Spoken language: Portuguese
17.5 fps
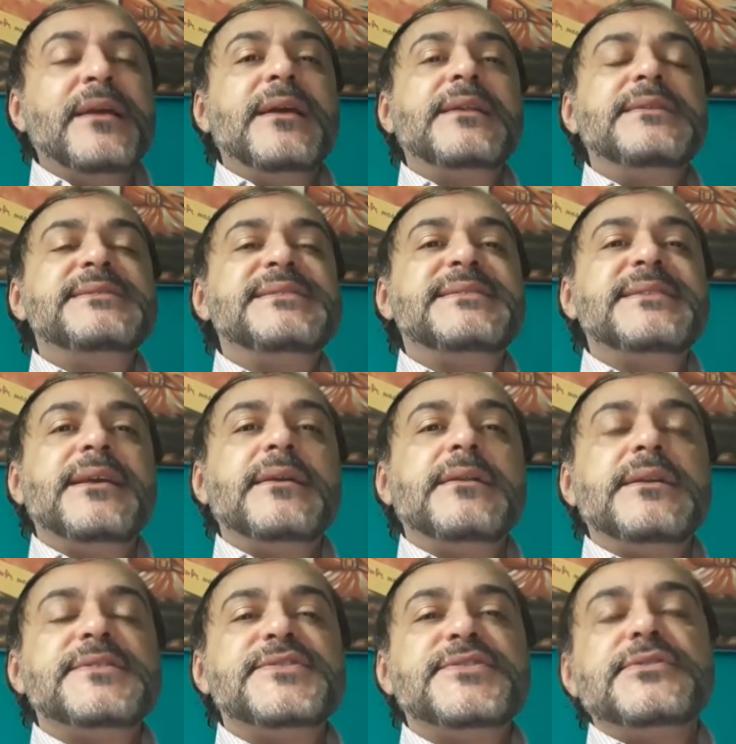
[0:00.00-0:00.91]
ele se
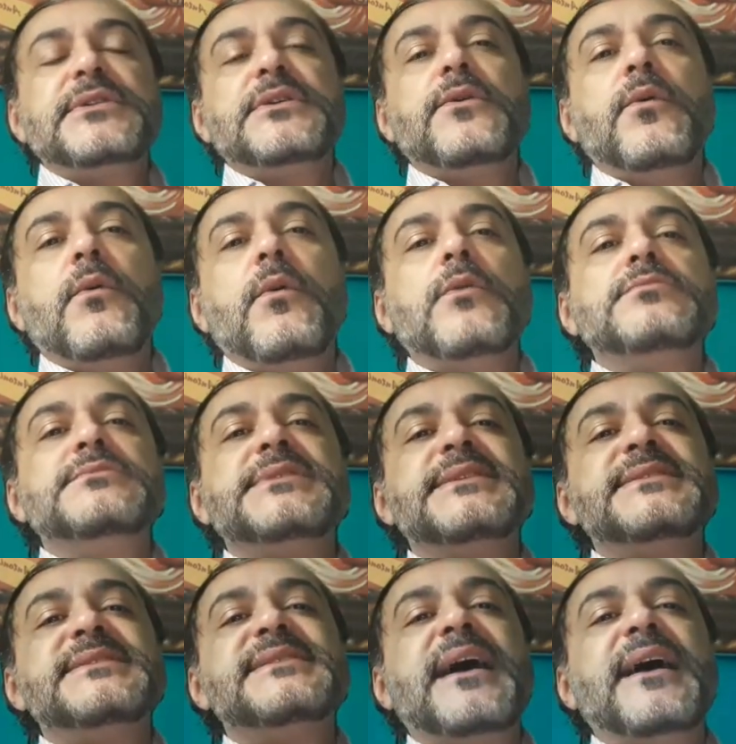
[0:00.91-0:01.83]
relaciona com
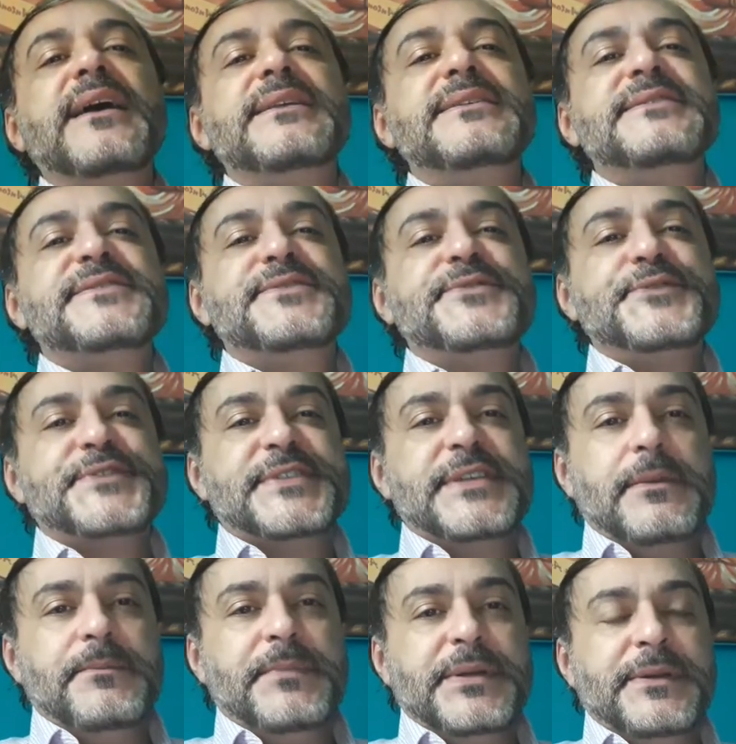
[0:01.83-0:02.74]
outras áreas do
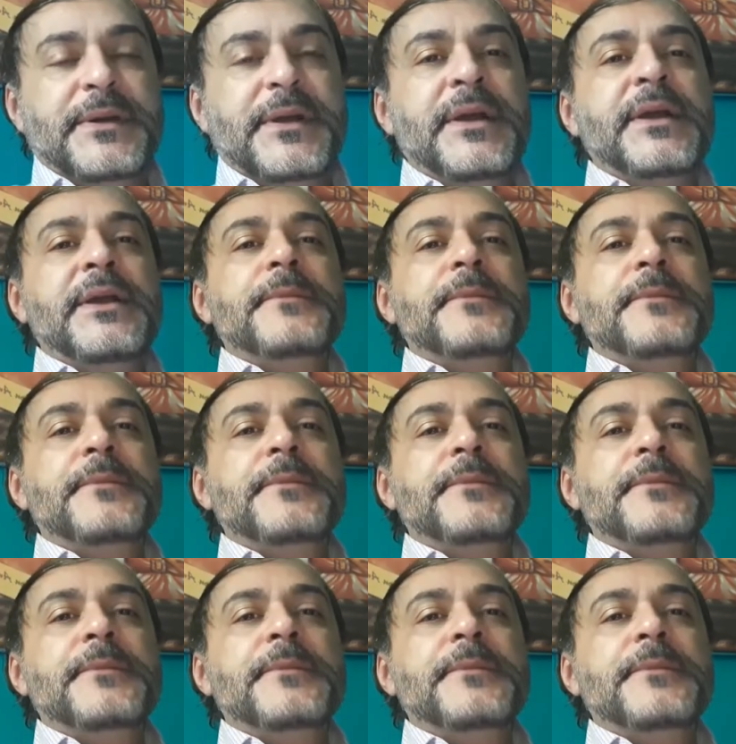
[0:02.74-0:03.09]
saber.